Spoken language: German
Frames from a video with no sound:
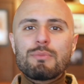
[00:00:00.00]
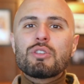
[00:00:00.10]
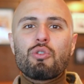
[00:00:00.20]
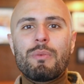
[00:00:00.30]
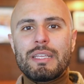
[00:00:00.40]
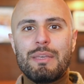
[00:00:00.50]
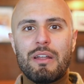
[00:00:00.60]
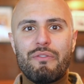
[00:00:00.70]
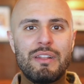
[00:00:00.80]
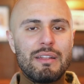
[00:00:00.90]
jetzt muss ich unbedingt
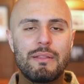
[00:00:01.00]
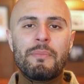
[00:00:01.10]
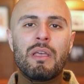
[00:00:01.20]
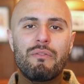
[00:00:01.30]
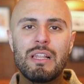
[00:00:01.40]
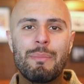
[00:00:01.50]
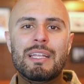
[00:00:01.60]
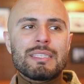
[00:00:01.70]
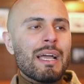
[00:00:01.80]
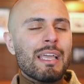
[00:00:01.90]
jemanden finden. Viele
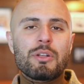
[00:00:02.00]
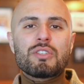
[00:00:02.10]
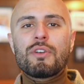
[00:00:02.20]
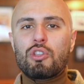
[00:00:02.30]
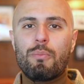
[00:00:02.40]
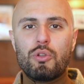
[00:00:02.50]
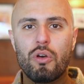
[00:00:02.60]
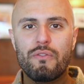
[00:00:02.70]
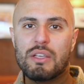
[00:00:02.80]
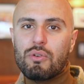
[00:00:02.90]
Männer sagen, ja, aber das wirkt doch
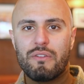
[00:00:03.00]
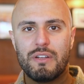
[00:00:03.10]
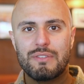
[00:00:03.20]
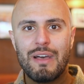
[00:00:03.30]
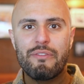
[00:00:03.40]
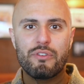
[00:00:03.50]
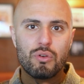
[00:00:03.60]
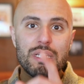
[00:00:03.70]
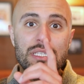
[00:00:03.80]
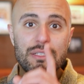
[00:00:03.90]
bedürftig oder verzweifelt.
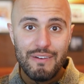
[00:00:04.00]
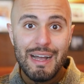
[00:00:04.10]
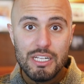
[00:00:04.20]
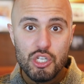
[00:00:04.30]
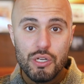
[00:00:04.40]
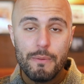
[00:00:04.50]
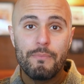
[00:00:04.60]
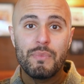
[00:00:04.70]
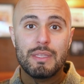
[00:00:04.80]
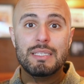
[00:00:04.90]
Und das ist falsch.
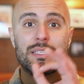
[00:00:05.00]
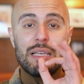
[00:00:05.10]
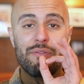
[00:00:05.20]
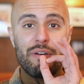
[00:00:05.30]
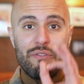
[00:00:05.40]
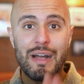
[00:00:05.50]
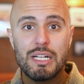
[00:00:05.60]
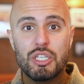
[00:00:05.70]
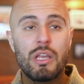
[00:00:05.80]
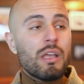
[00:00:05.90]
Das ist einfach
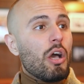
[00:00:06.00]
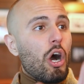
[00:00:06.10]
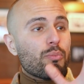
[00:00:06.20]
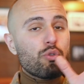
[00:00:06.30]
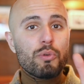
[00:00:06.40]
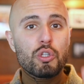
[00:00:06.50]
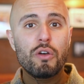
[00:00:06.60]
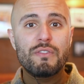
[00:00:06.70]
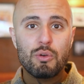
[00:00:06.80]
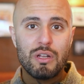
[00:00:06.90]
falsch. Ob du
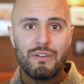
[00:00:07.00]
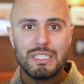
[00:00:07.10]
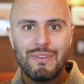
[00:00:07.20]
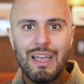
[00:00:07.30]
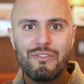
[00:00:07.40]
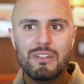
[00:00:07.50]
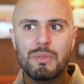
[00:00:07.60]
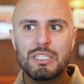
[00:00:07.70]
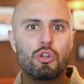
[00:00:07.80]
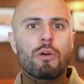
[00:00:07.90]
bedürftig oder verzweifelt
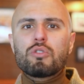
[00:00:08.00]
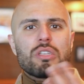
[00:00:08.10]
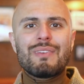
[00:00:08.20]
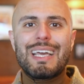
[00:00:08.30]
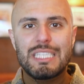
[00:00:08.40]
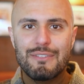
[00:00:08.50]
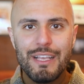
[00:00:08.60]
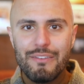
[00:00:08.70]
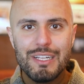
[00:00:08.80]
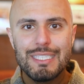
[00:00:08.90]
bist oder ob du es irgendwie
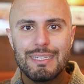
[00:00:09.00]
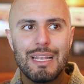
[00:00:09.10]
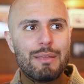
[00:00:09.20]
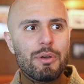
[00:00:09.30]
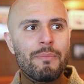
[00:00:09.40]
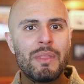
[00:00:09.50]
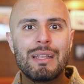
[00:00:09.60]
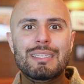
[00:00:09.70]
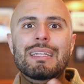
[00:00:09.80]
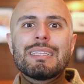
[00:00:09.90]
erzwingen willst in der Liebe,
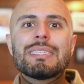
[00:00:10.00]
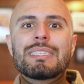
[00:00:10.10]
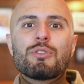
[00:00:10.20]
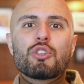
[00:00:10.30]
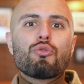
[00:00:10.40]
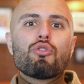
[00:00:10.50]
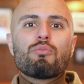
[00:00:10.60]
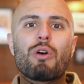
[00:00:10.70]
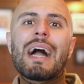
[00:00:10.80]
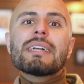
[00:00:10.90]
das hat nichts damit zu tun,
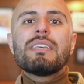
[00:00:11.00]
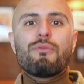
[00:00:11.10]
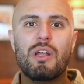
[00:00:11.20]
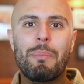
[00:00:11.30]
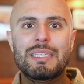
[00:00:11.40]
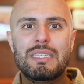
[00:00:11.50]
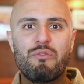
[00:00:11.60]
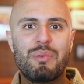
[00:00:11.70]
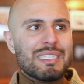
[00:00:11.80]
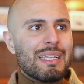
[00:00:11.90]
ob du aktiv oder
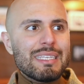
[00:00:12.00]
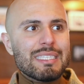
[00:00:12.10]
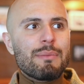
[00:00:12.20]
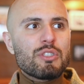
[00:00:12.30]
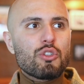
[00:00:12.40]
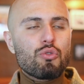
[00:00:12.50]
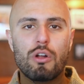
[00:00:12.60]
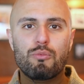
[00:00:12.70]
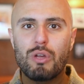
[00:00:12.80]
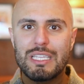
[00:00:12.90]
passiv bist. Das hat nichts damit zu tun,
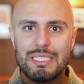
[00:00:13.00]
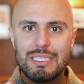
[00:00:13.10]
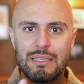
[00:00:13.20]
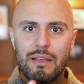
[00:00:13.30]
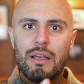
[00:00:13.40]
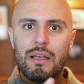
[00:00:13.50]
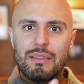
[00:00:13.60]
ob du jetzt diese,